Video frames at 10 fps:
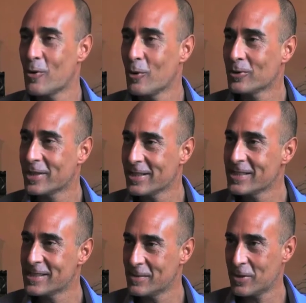
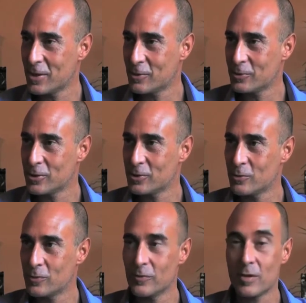lontanissime nel contesto
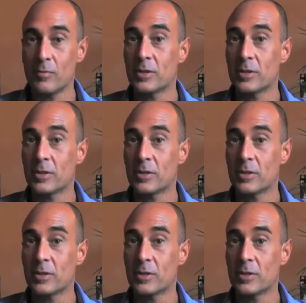in cui viviamo,